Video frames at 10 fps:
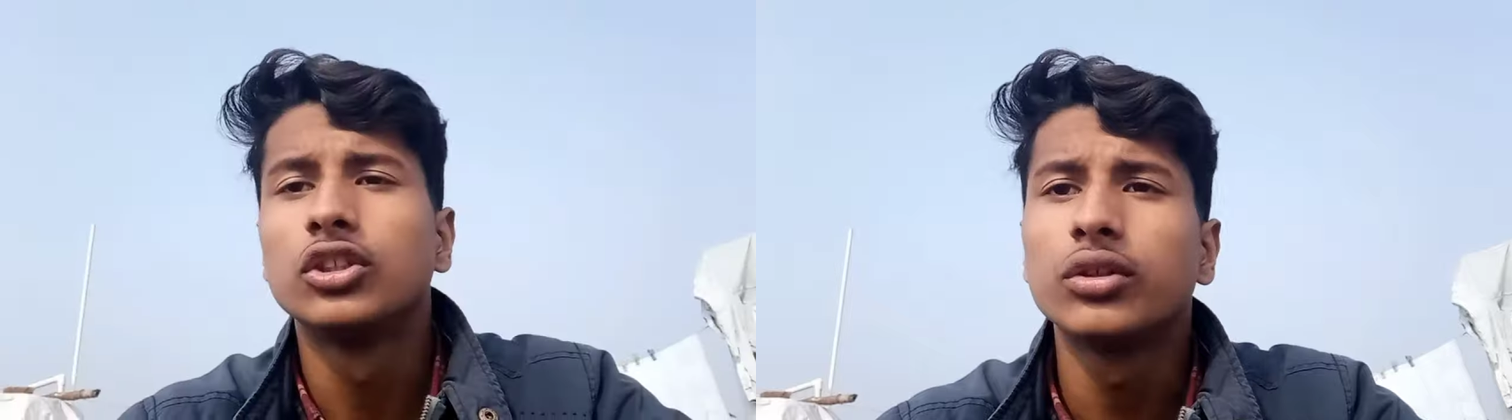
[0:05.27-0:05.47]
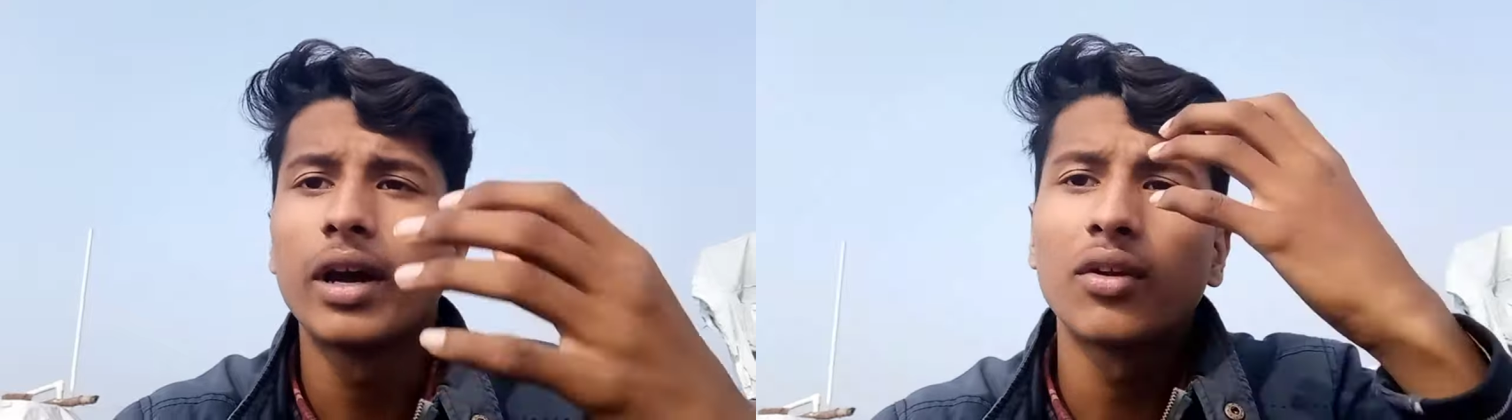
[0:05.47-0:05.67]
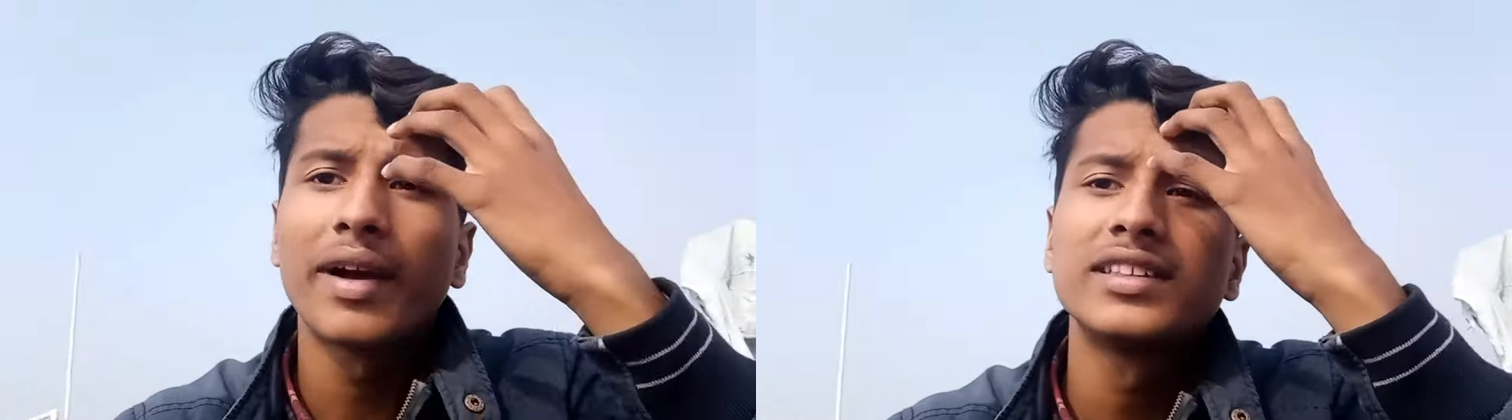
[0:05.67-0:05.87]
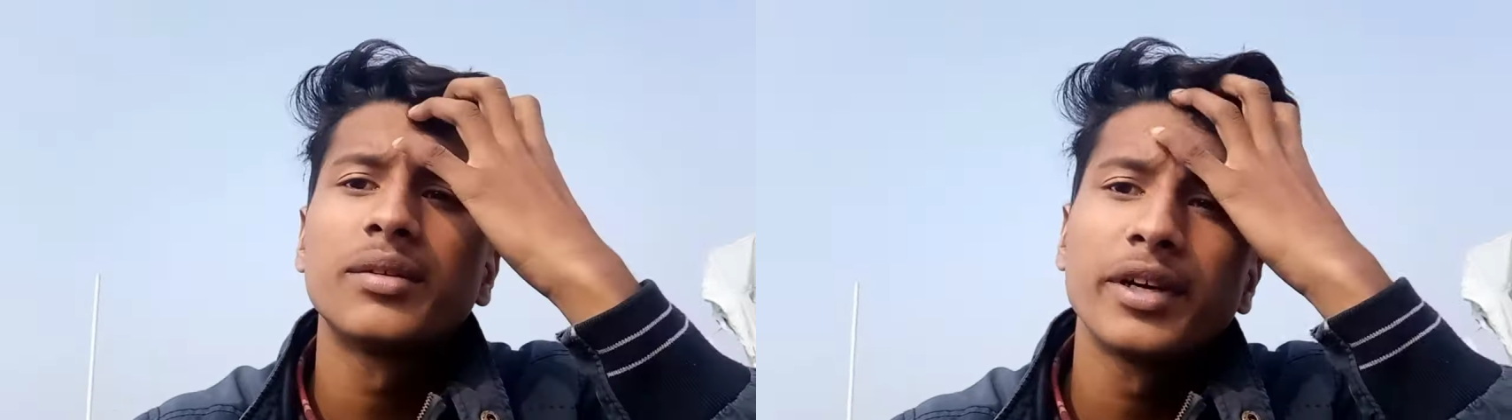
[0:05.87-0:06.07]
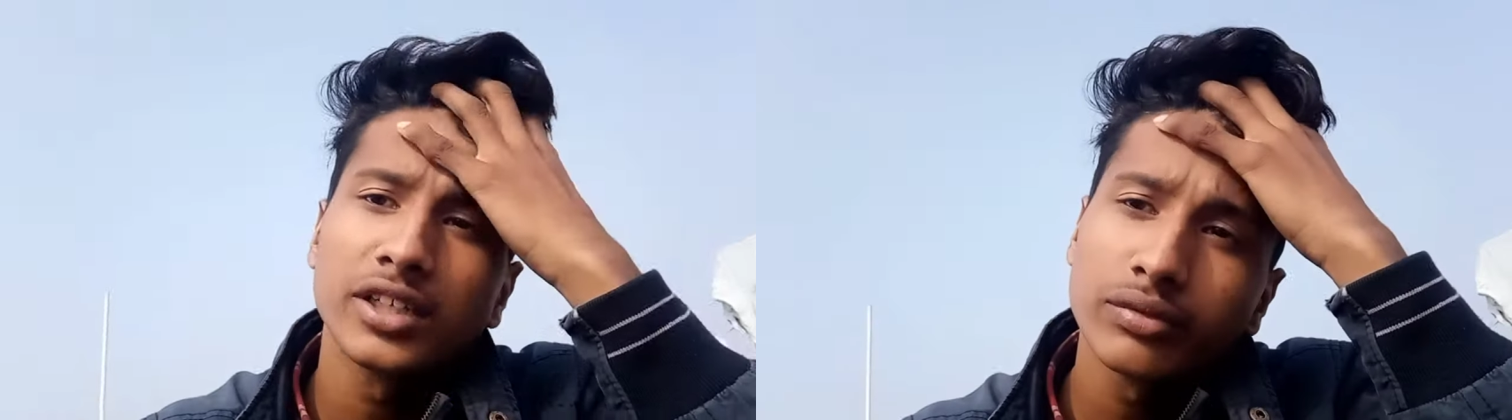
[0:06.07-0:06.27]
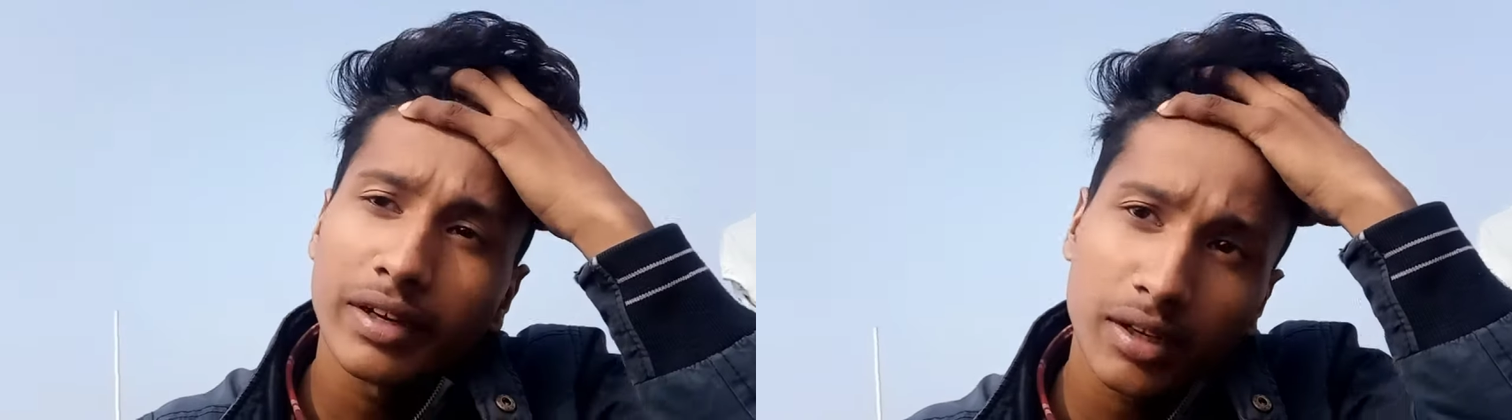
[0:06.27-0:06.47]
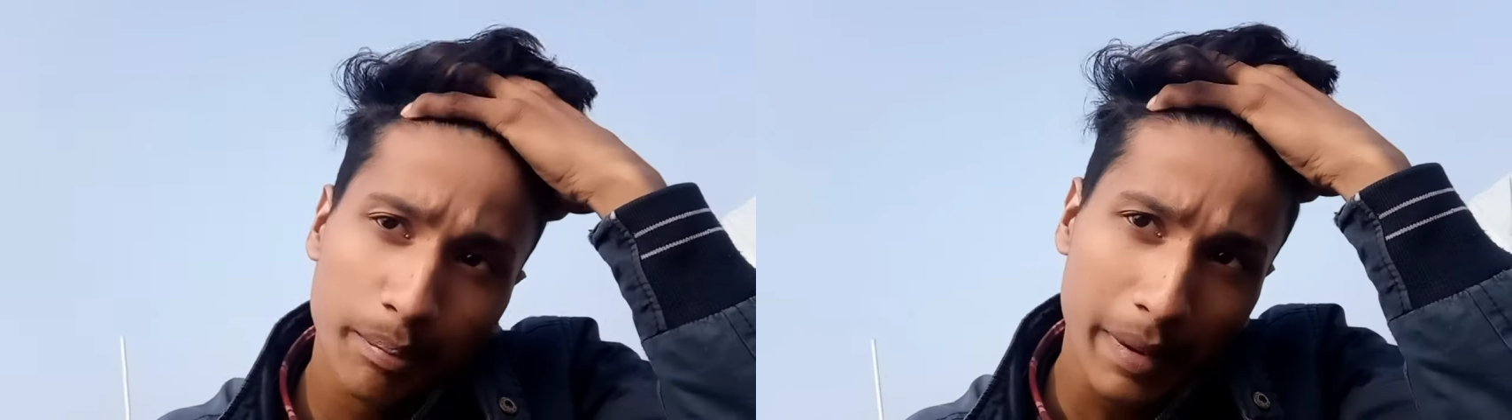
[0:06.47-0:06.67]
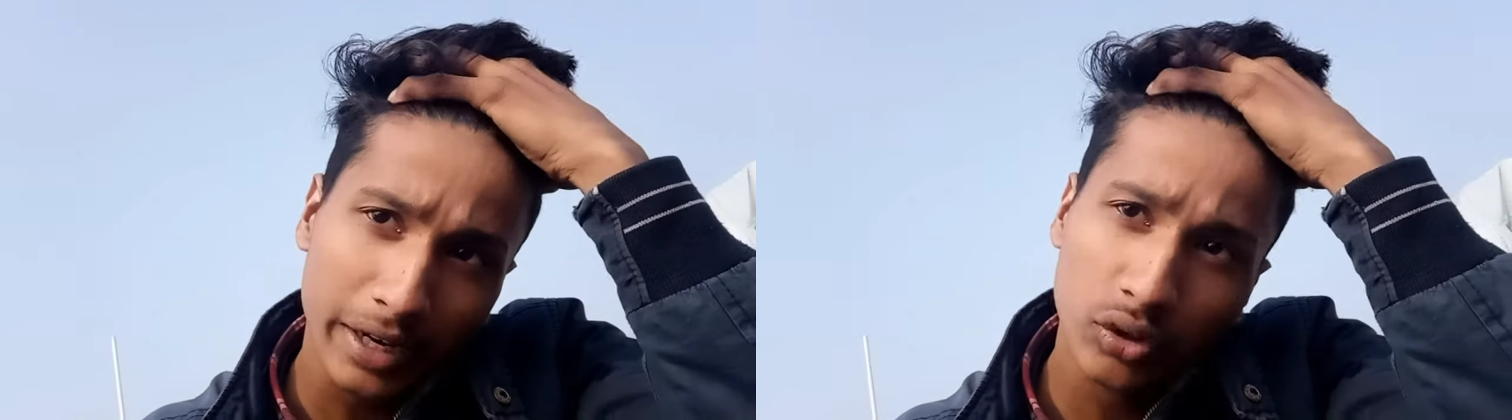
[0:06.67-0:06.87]
सो हेलो गाइज एम
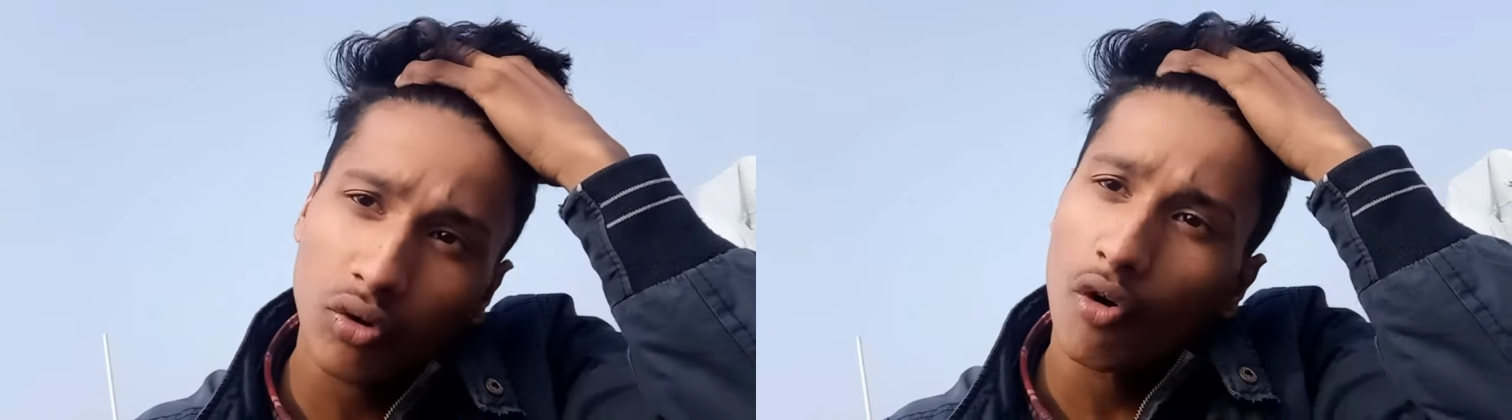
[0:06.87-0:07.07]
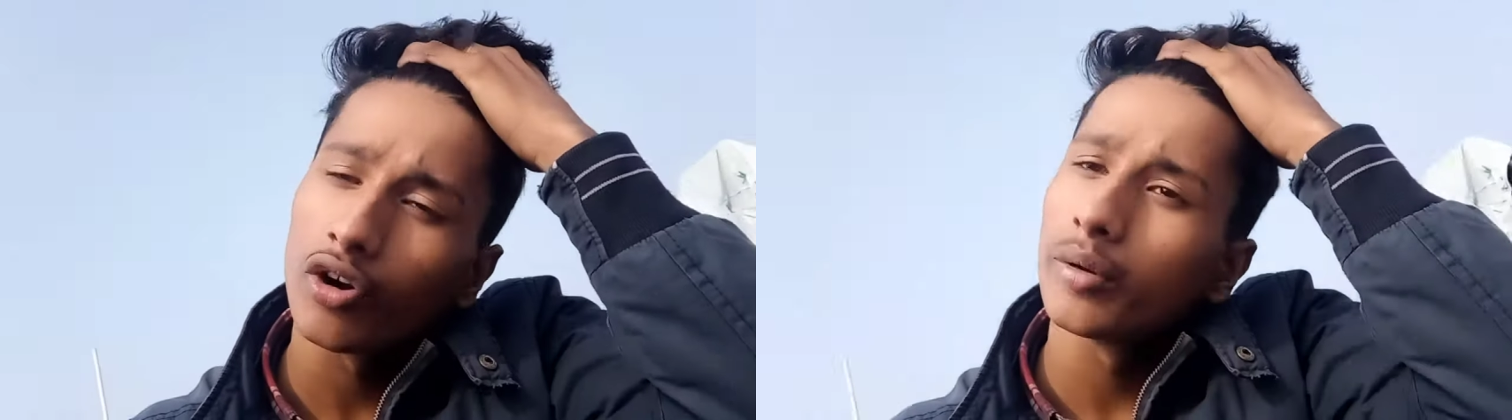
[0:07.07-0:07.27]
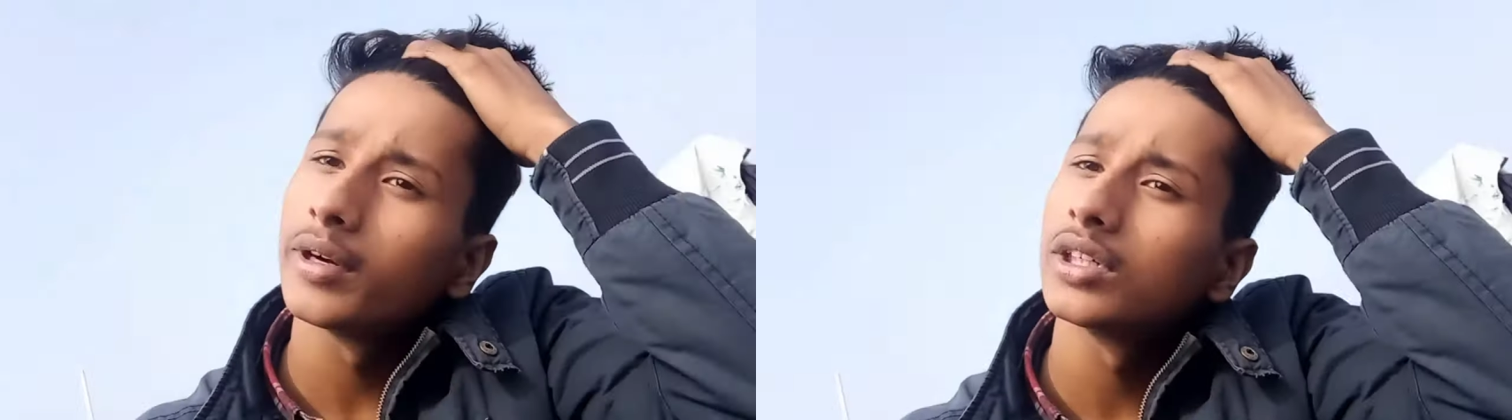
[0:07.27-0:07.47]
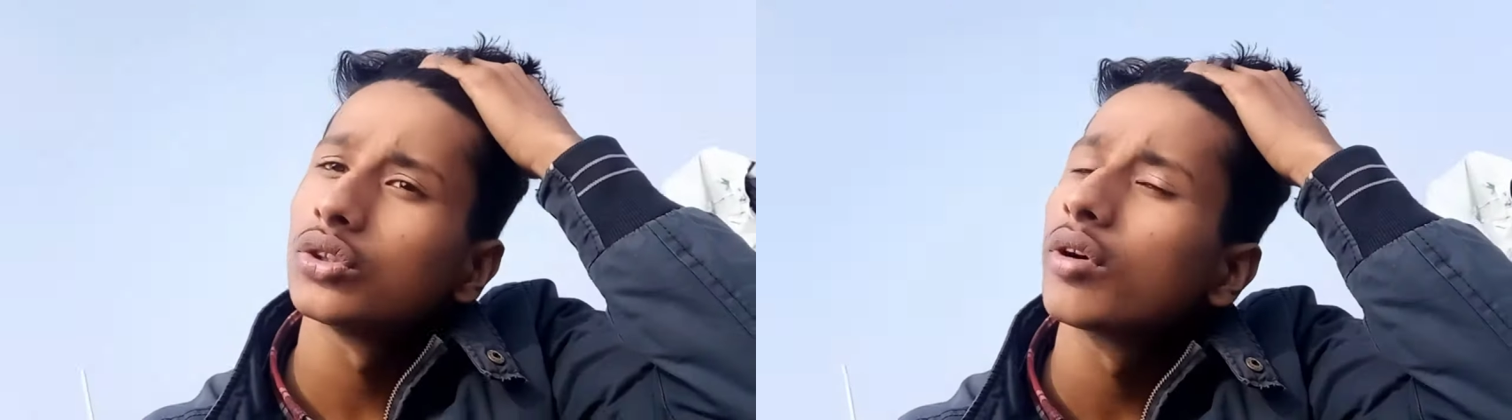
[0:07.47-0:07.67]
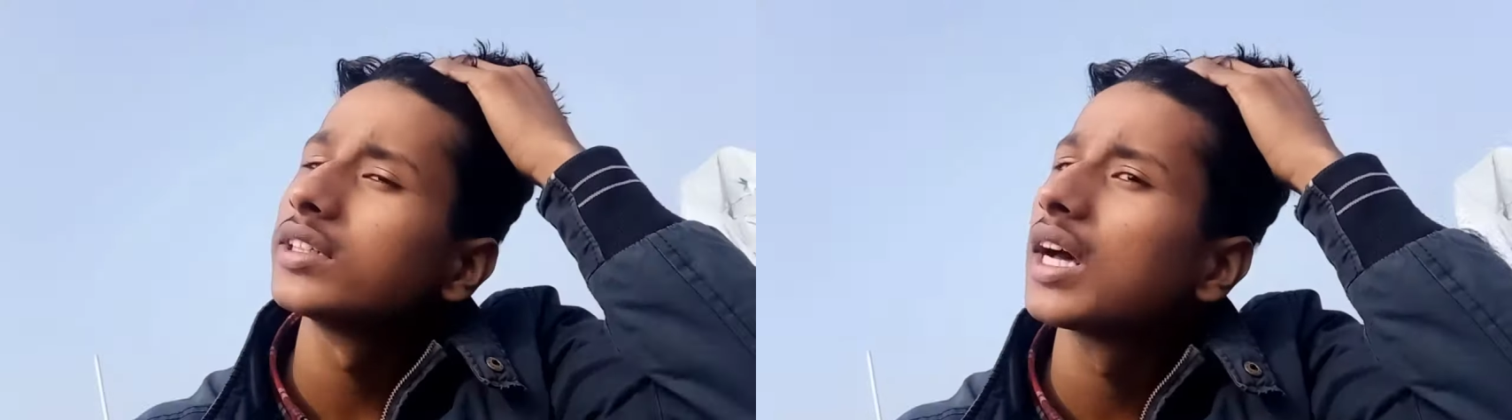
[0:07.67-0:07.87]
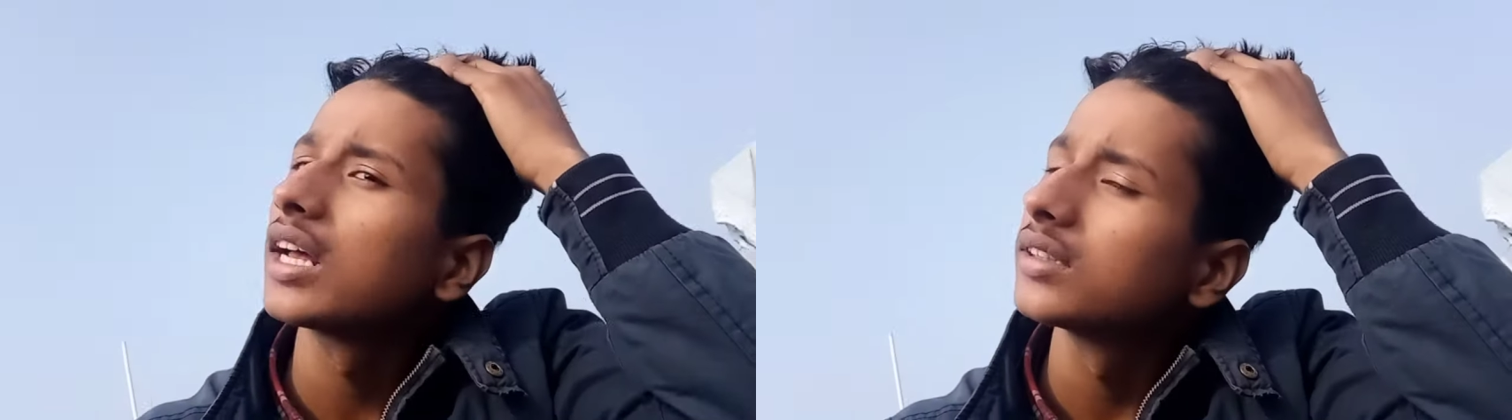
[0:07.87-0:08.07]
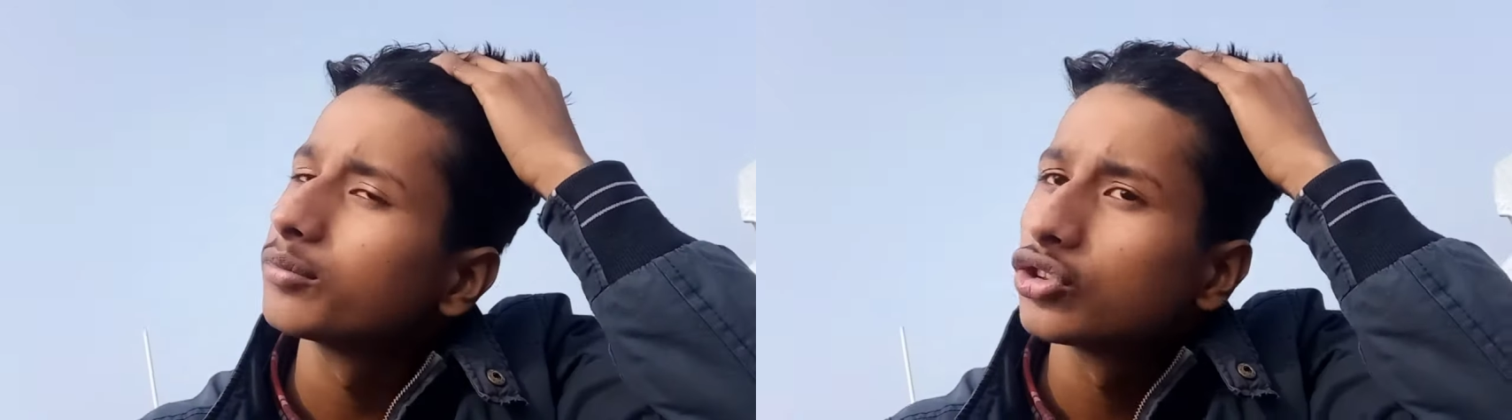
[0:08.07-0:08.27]
वेलकम बैक टू आवर नई वीडियो सो गाइज आज